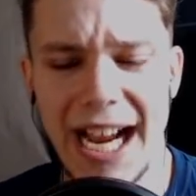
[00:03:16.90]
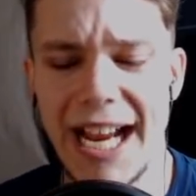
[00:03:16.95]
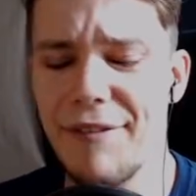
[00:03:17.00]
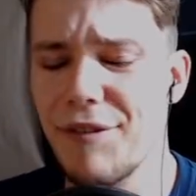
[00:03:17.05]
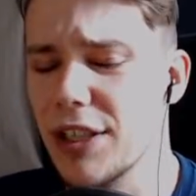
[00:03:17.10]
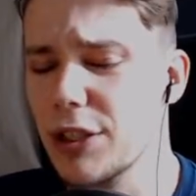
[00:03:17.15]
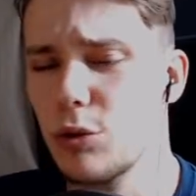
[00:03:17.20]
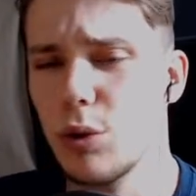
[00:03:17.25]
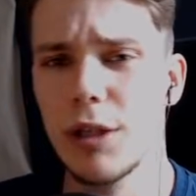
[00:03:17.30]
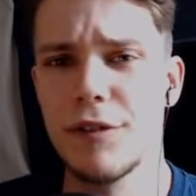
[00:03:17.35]

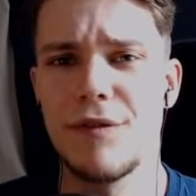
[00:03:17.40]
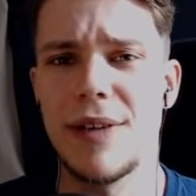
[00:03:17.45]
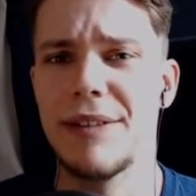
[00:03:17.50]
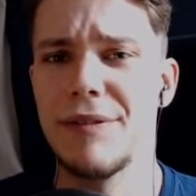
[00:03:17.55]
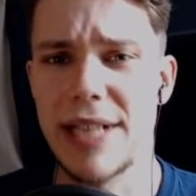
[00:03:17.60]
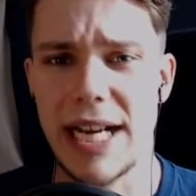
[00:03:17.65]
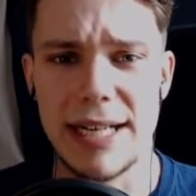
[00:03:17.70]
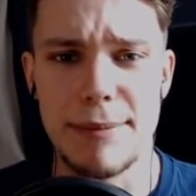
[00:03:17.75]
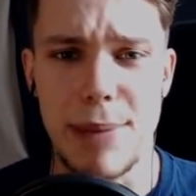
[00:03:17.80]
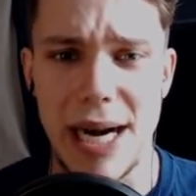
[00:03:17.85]
Einfach nur,
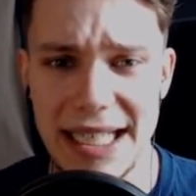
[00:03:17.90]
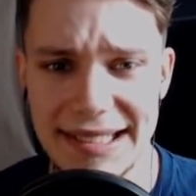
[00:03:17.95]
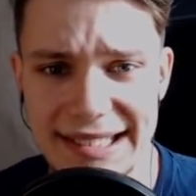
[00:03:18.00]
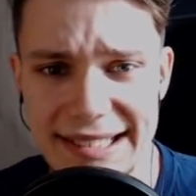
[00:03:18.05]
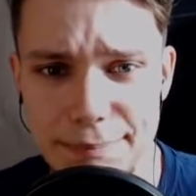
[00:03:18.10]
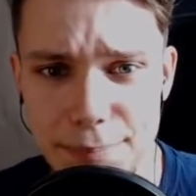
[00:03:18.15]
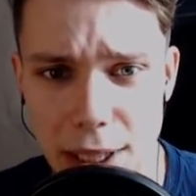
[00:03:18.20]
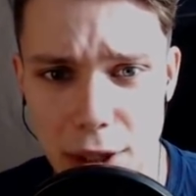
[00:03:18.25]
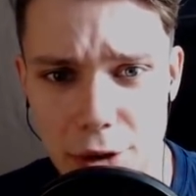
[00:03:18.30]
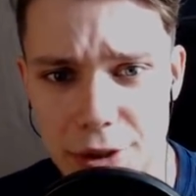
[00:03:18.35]
wenn wir eine
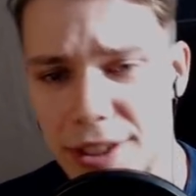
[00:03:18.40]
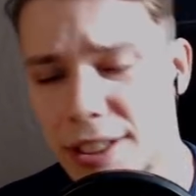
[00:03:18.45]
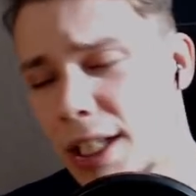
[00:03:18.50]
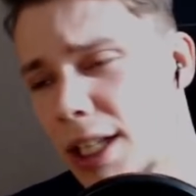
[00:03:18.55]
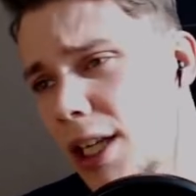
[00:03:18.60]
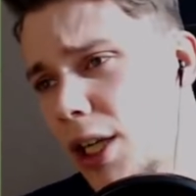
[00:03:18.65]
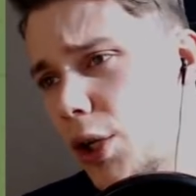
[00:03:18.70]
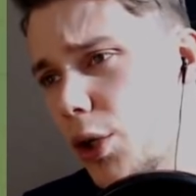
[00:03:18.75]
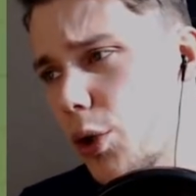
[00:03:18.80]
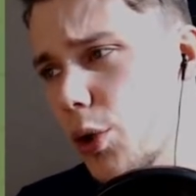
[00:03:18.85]
Basis bauen
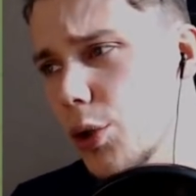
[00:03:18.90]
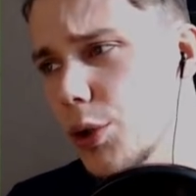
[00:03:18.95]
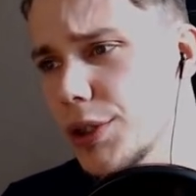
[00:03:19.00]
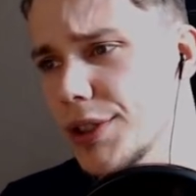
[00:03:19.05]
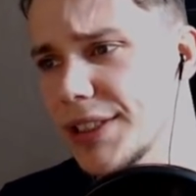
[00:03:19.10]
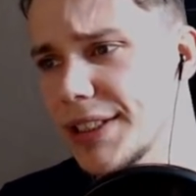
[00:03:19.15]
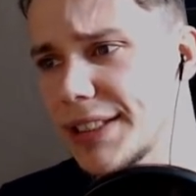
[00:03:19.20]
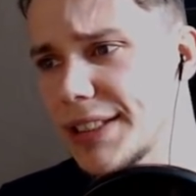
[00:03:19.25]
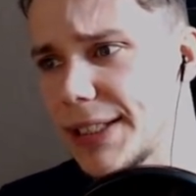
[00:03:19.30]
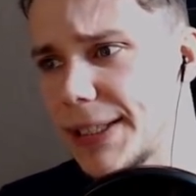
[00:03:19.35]

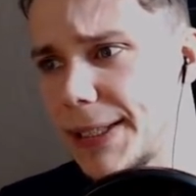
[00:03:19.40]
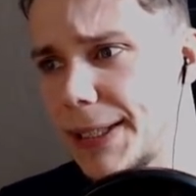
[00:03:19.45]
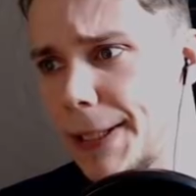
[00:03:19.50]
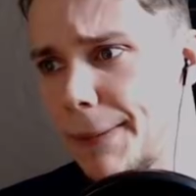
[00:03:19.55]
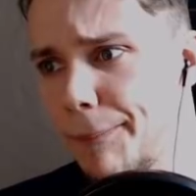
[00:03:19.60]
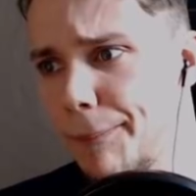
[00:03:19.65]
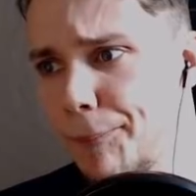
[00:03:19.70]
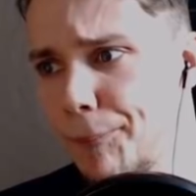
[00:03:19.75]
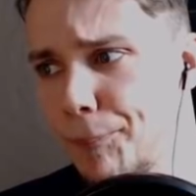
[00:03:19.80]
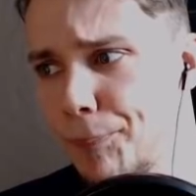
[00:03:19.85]
und
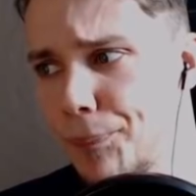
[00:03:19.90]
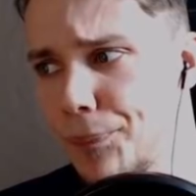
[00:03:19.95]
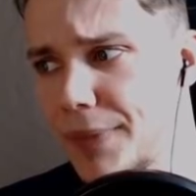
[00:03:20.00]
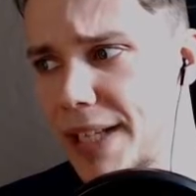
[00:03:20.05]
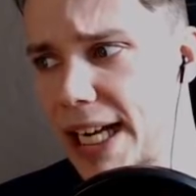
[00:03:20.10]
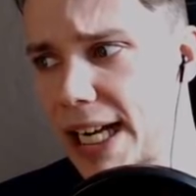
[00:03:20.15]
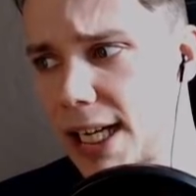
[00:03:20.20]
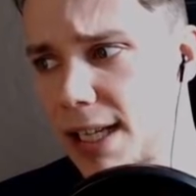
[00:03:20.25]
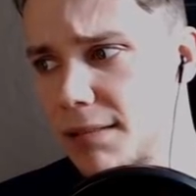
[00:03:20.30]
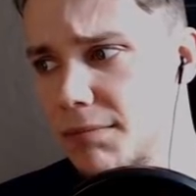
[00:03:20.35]
ähm,
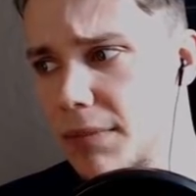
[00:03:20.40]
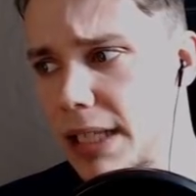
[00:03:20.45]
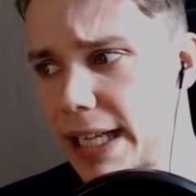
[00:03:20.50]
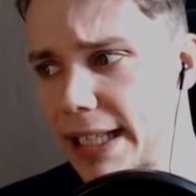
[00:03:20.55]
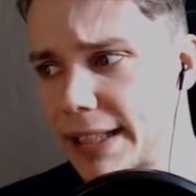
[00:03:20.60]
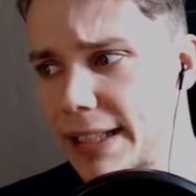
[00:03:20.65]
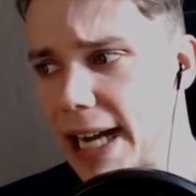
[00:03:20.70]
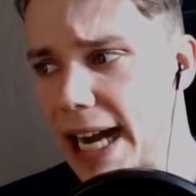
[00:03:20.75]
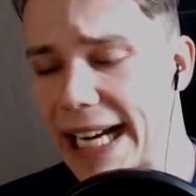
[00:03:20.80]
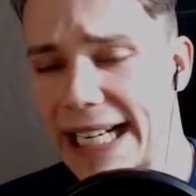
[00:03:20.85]
ja,
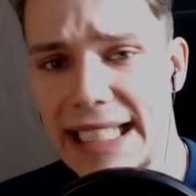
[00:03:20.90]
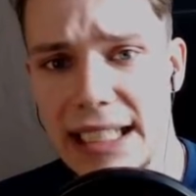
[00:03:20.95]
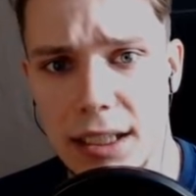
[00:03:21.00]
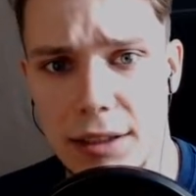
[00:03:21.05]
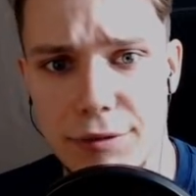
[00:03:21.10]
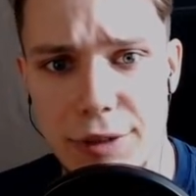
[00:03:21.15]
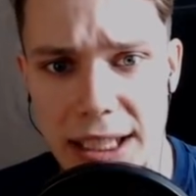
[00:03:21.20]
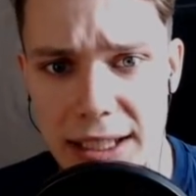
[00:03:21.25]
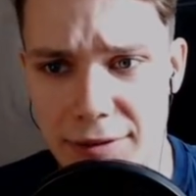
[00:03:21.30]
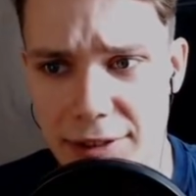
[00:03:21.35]
einen
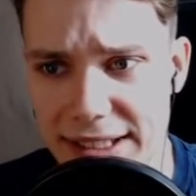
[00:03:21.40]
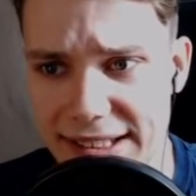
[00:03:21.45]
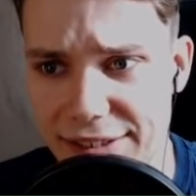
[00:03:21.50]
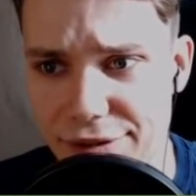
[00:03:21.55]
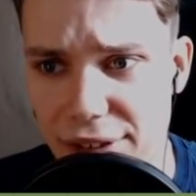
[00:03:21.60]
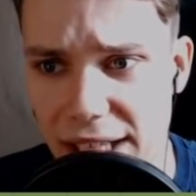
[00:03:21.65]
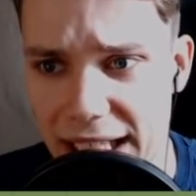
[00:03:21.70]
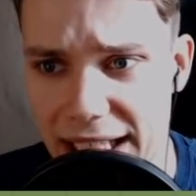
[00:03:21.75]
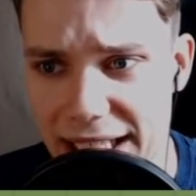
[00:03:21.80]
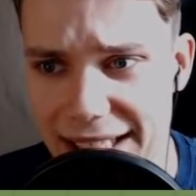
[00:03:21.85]
Eingang quasi
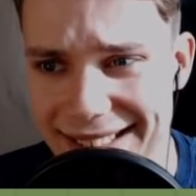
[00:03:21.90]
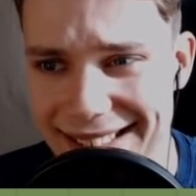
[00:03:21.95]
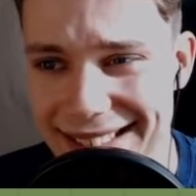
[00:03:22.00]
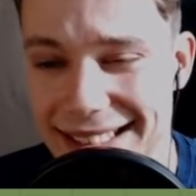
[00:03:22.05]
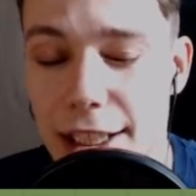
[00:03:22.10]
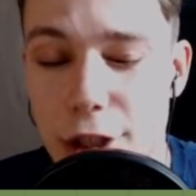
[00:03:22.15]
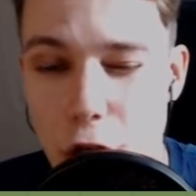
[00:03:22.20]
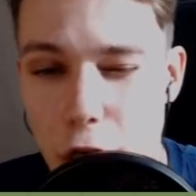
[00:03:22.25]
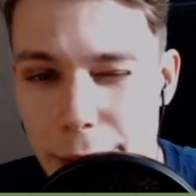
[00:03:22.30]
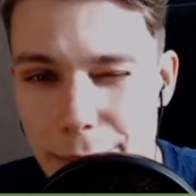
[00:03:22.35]
freilassen,
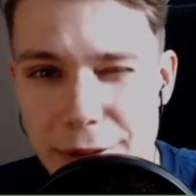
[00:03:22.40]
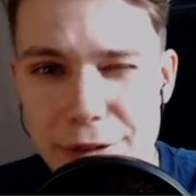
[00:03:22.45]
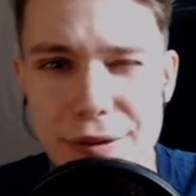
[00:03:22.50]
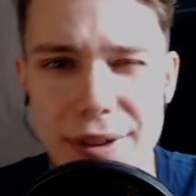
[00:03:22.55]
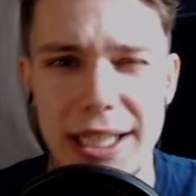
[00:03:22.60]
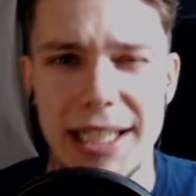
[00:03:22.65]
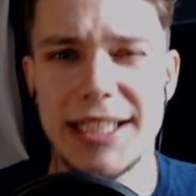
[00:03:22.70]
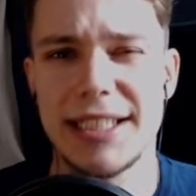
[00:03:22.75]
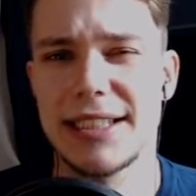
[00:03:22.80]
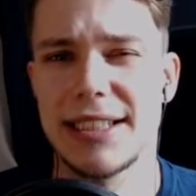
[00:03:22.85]
dann können wir
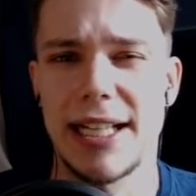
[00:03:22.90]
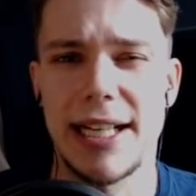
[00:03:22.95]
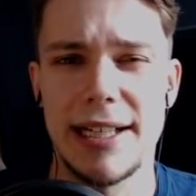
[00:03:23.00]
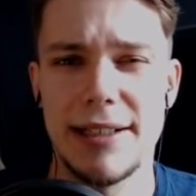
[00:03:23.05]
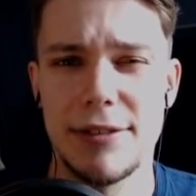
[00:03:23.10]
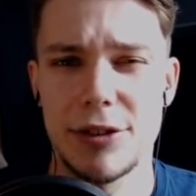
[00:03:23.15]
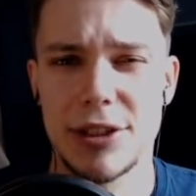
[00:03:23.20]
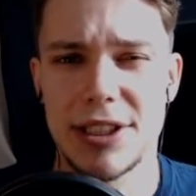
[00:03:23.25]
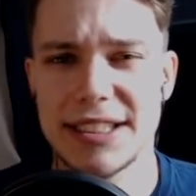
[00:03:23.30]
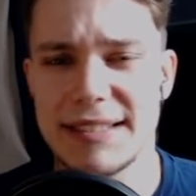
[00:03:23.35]
vielleicht
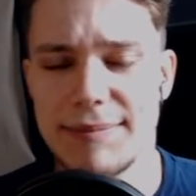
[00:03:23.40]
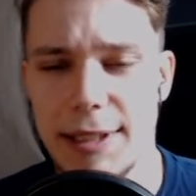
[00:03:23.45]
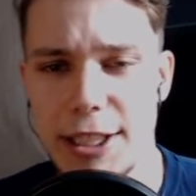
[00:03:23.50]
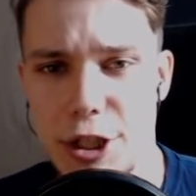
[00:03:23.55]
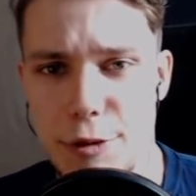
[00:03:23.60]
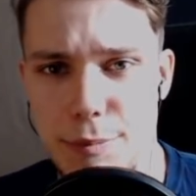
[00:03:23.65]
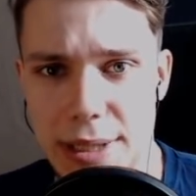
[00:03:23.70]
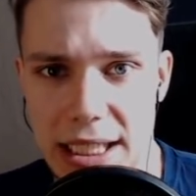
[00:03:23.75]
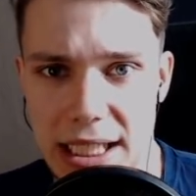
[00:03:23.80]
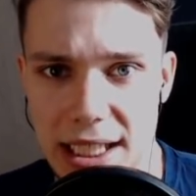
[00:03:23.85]
ein oder zwei
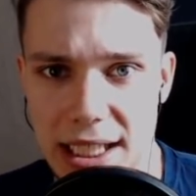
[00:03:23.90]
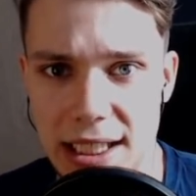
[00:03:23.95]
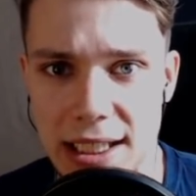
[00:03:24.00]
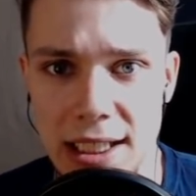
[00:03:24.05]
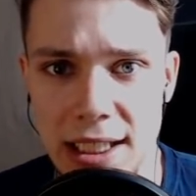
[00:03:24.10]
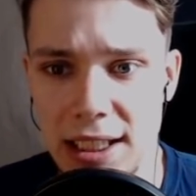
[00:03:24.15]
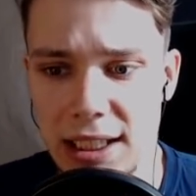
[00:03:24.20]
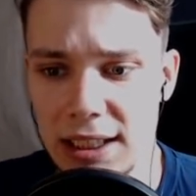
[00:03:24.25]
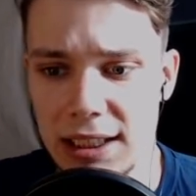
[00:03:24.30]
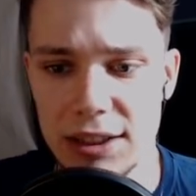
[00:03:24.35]
Spieler
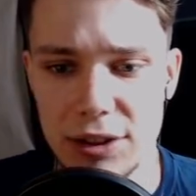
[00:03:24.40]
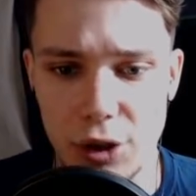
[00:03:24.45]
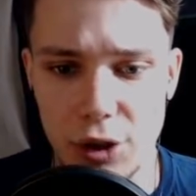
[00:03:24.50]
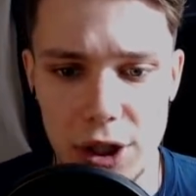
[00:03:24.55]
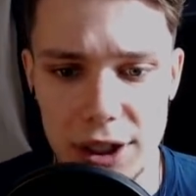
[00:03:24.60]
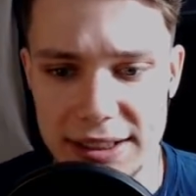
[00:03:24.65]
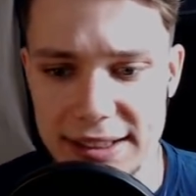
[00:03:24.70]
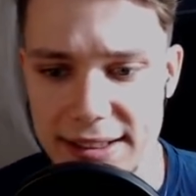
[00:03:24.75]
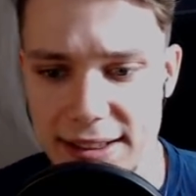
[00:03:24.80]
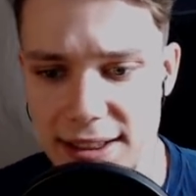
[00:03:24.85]

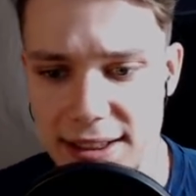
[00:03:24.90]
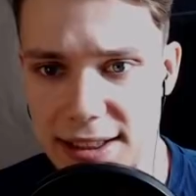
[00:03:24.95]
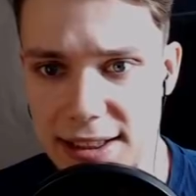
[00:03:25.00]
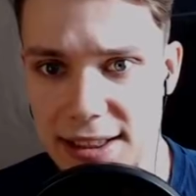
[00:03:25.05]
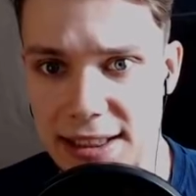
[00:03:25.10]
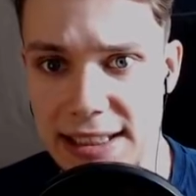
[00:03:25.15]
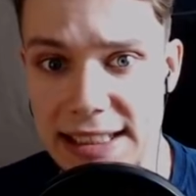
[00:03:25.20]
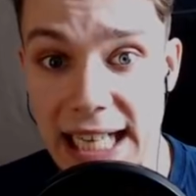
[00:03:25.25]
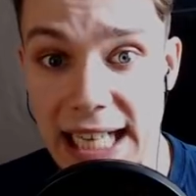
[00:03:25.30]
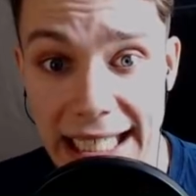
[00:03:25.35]
dort
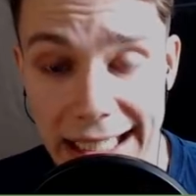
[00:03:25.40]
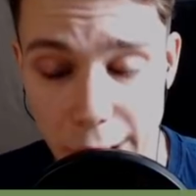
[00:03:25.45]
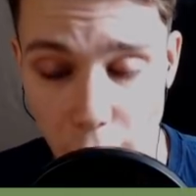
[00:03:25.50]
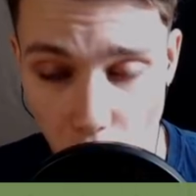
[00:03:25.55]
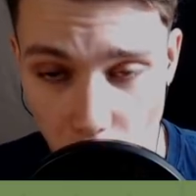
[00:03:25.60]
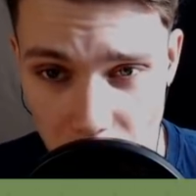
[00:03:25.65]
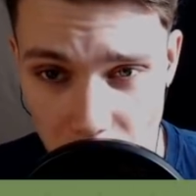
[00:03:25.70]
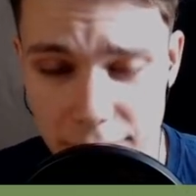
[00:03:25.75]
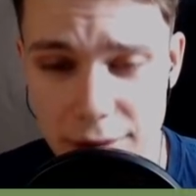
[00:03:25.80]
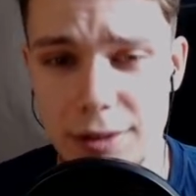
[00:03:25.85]
äh,
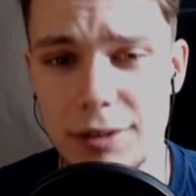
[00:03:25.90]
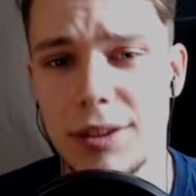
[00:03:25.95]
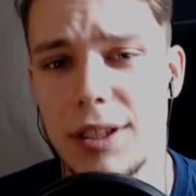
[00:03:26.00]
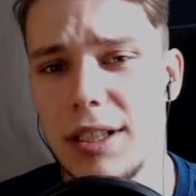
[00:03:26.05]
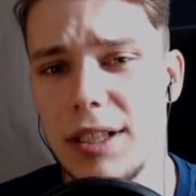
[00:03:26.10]
hineinlocken.